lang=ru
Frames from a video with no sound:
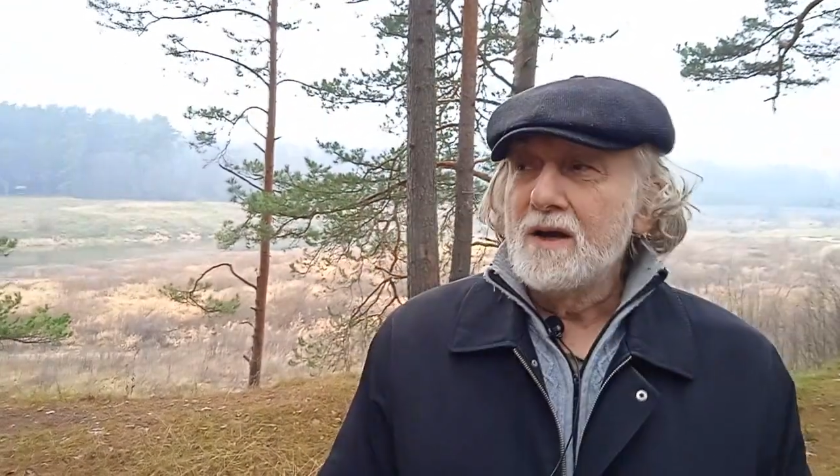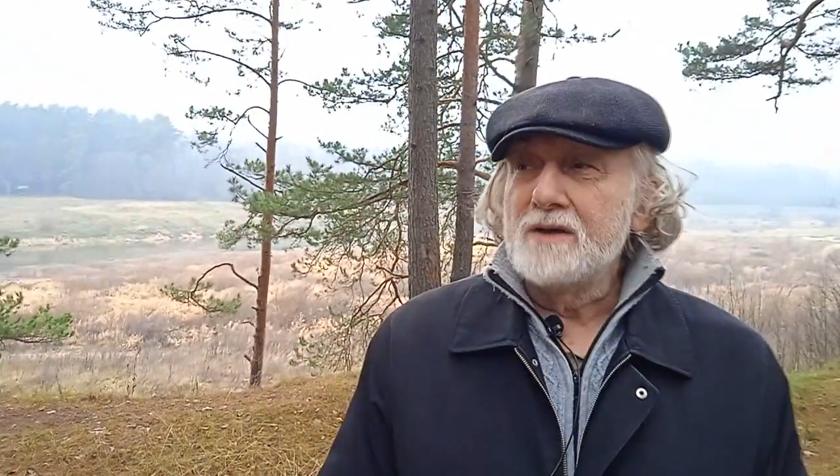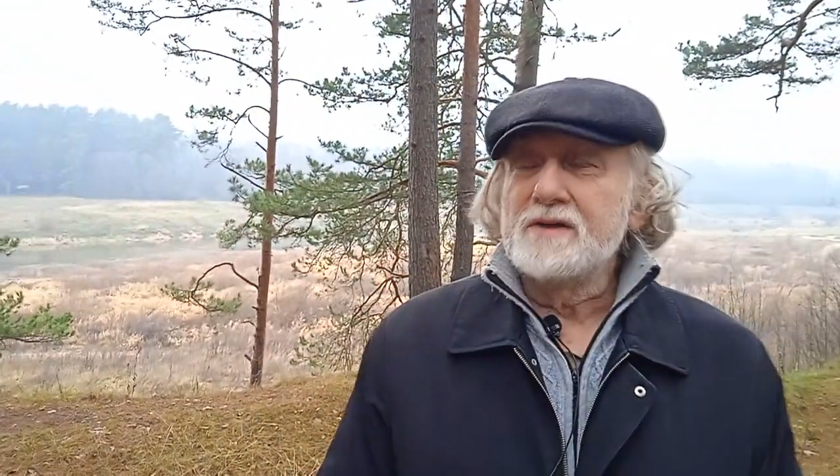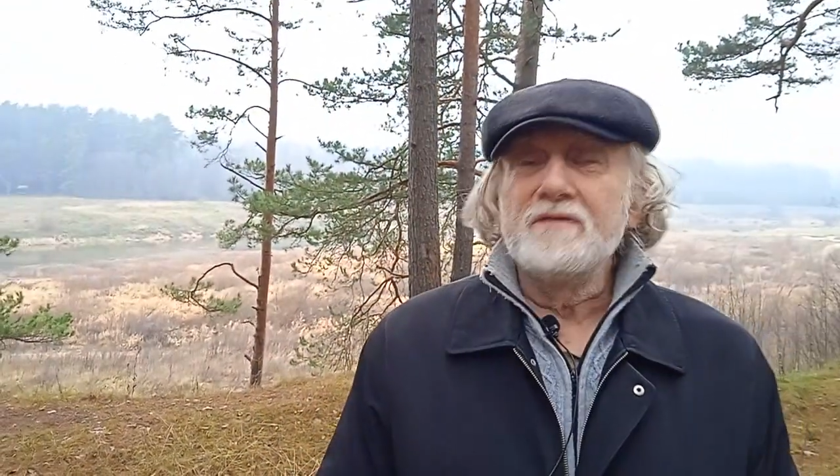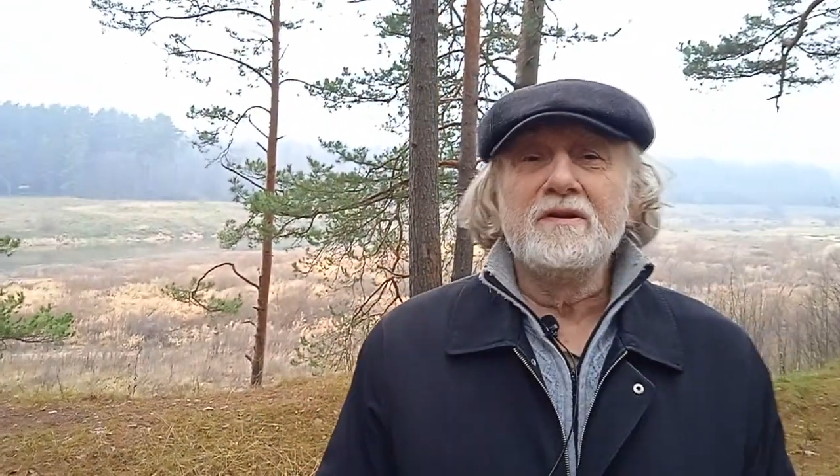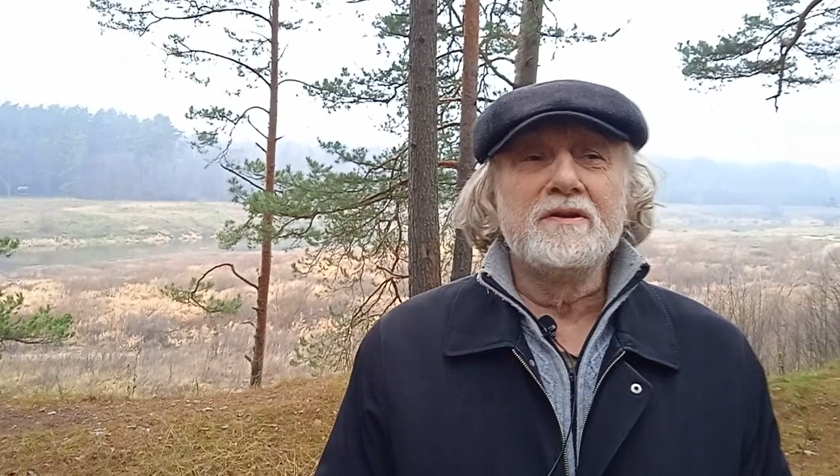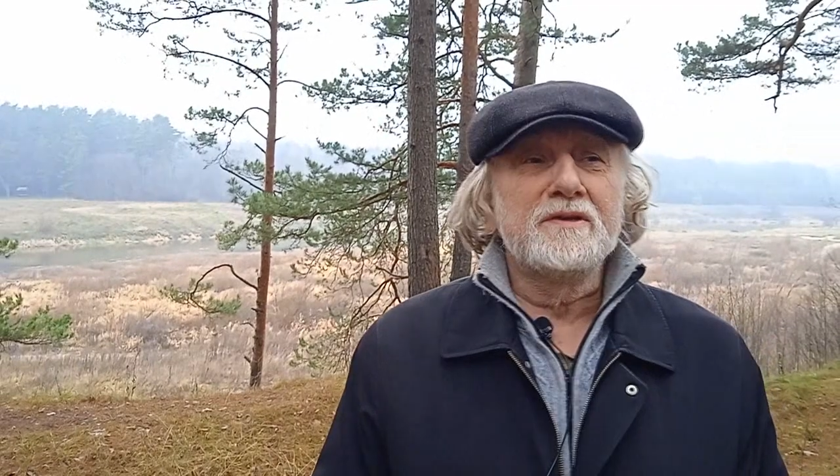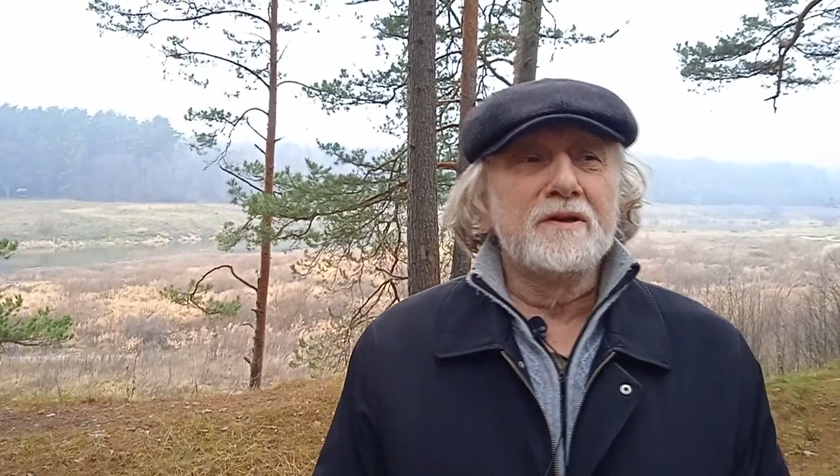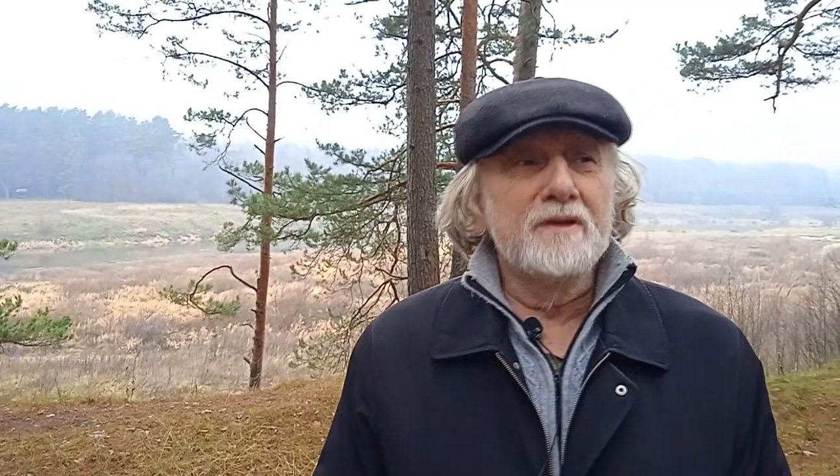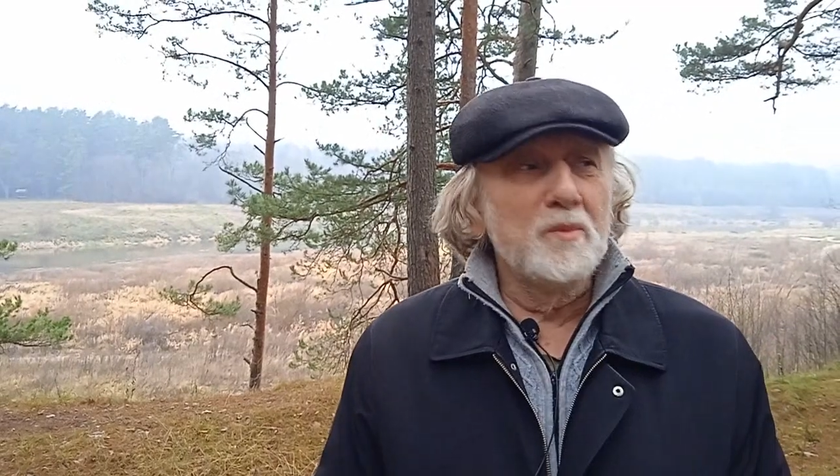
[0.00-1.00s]
а
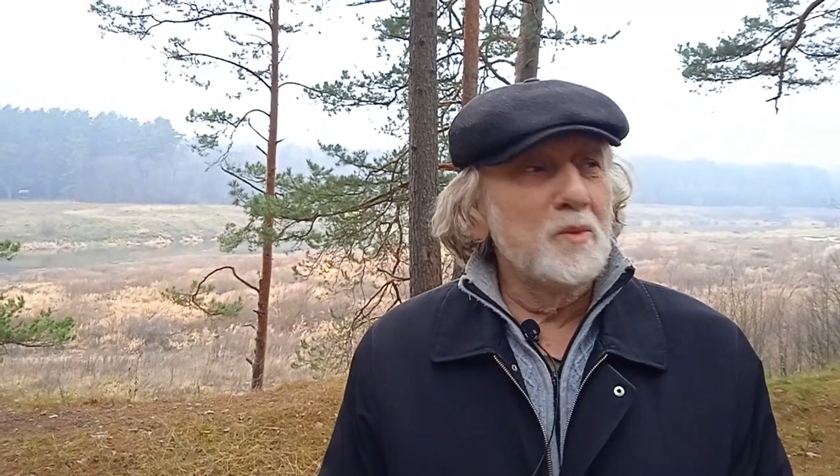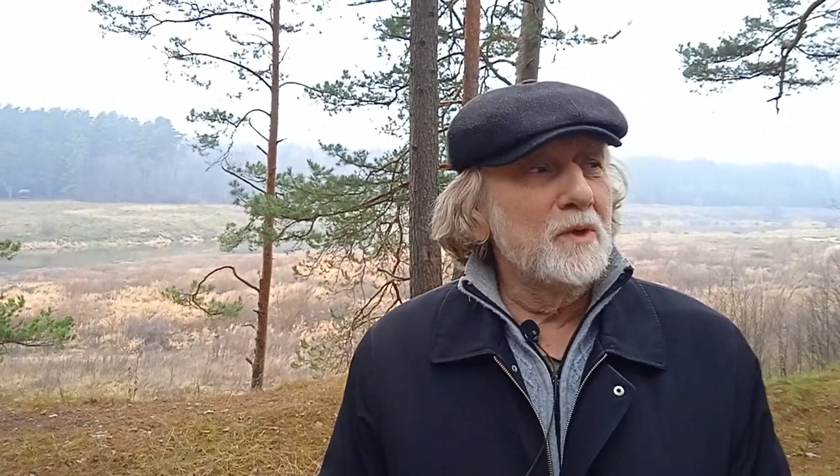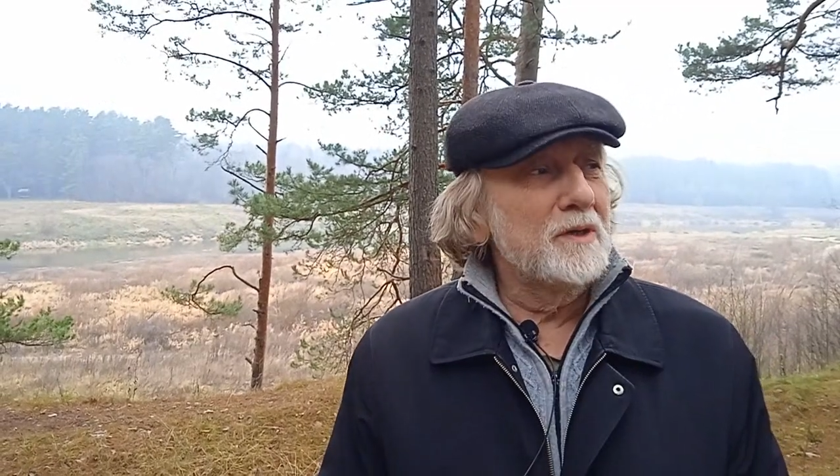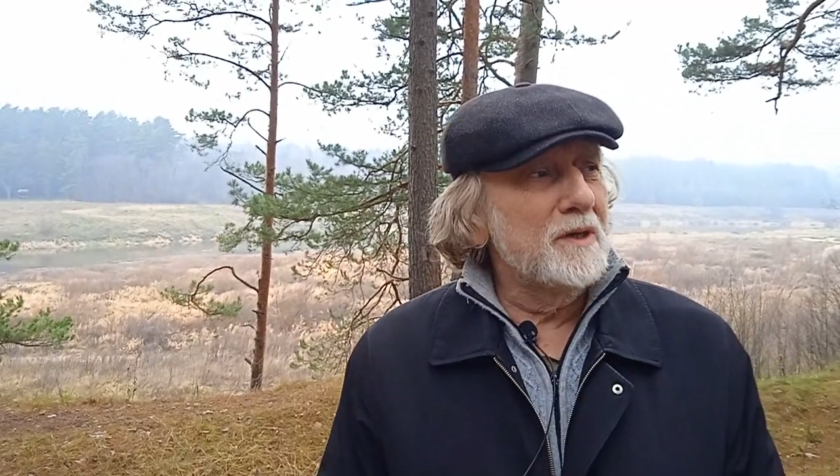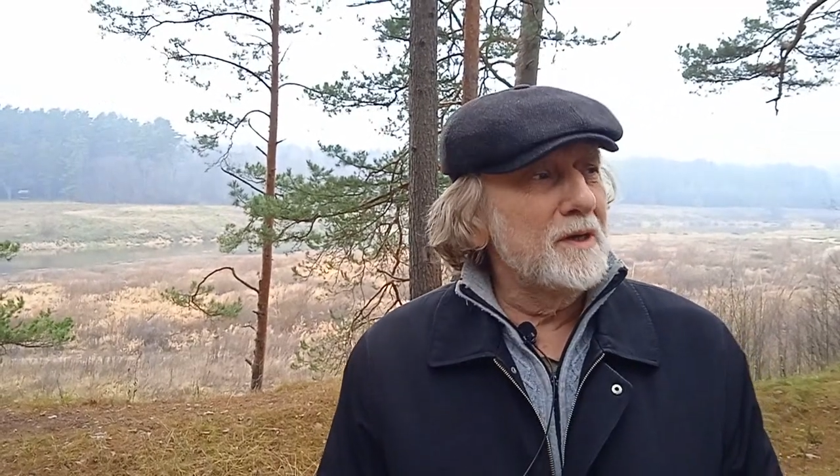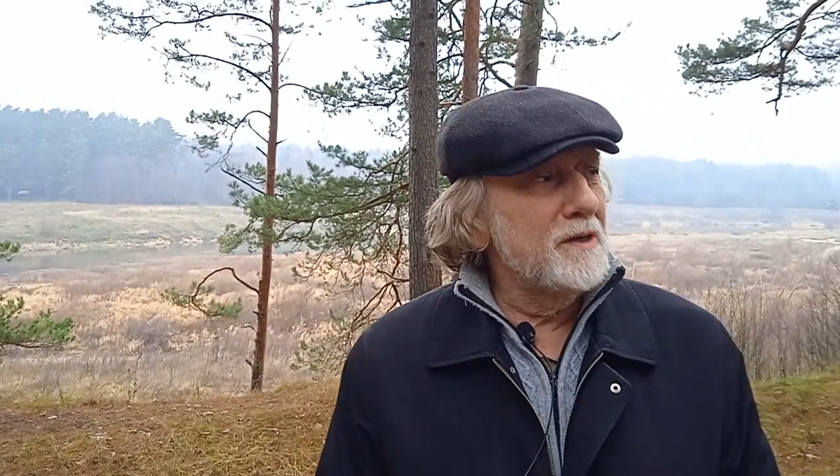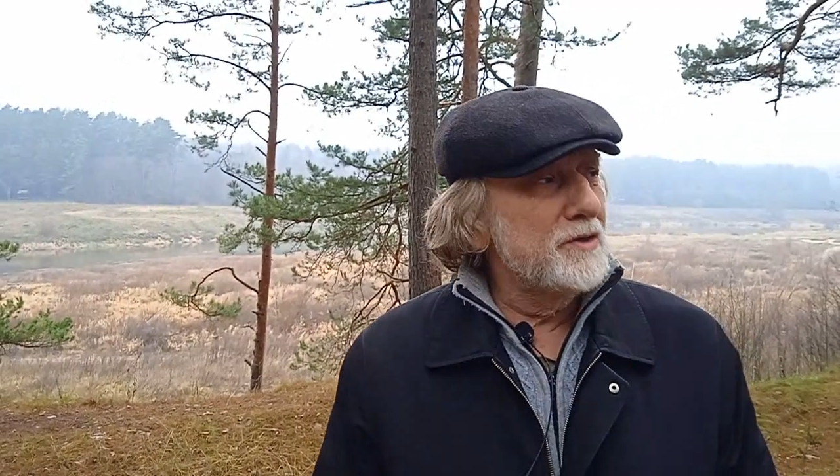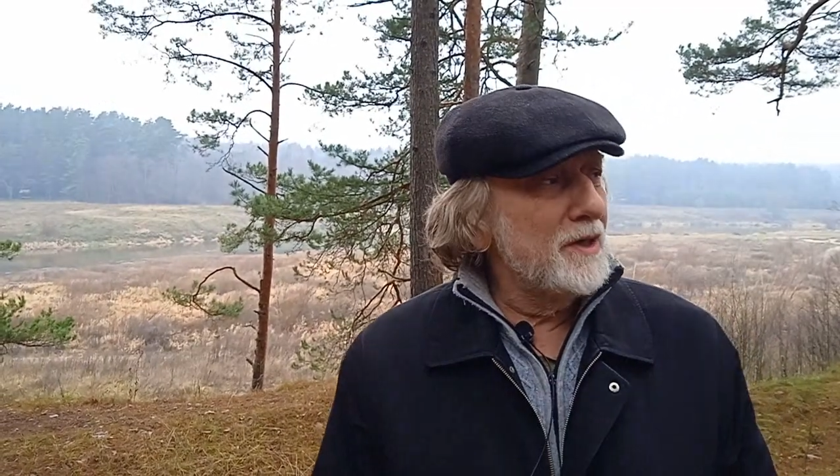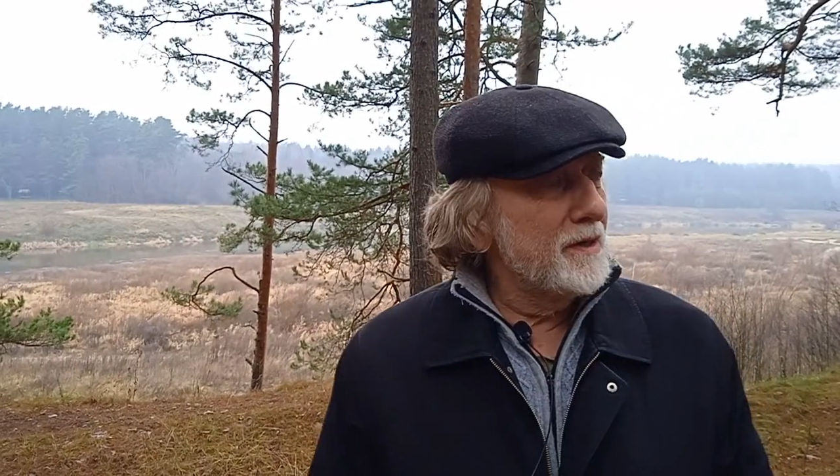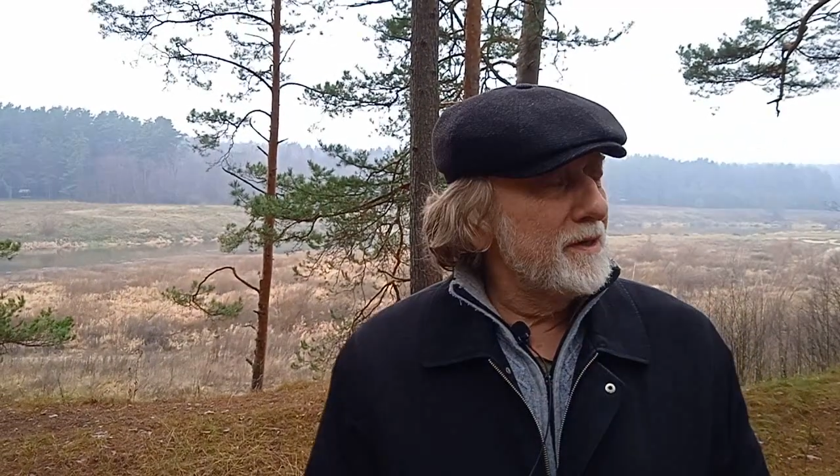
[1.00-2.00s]
шевелится она в муладхаре
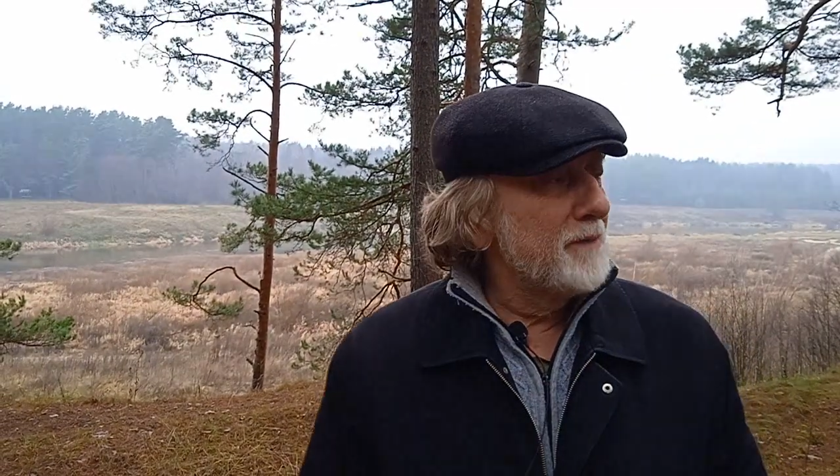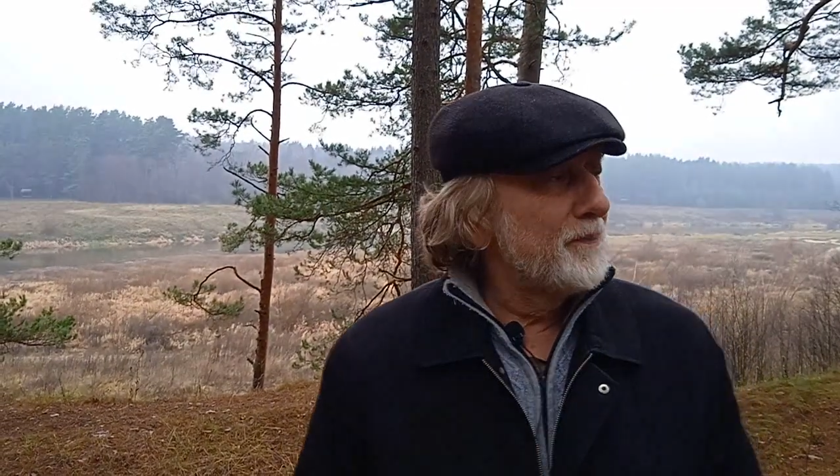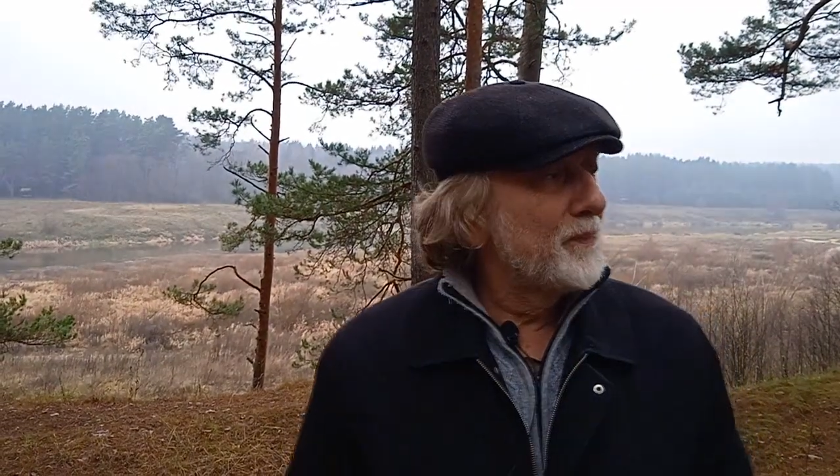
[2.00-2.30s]
чакре,